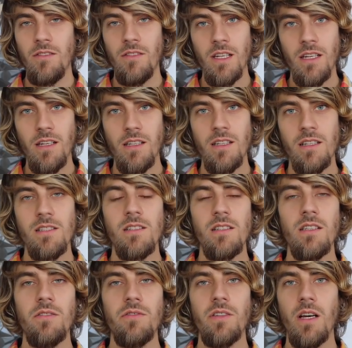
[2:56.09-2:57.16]
wenn er die
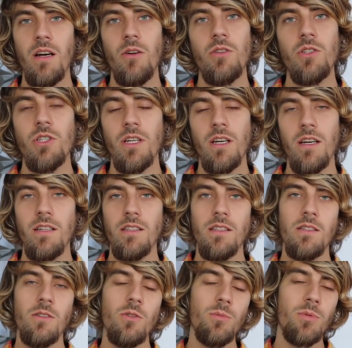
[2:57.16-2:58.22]
ganzen Gifte
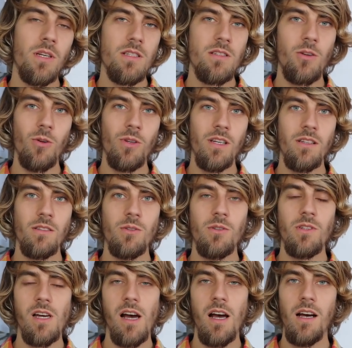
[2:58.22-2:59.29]
ausscheidet, übersäuert
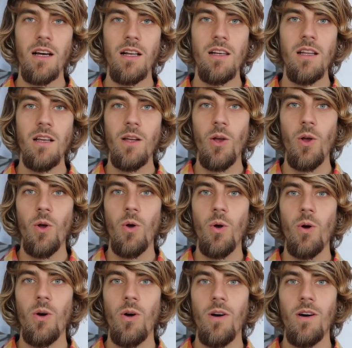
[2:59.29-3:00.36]
total
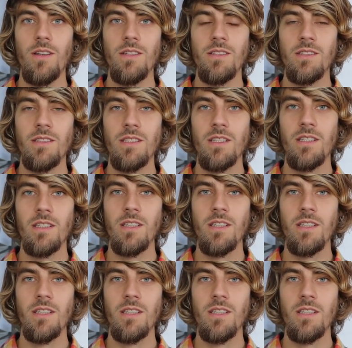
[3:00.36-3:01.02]
und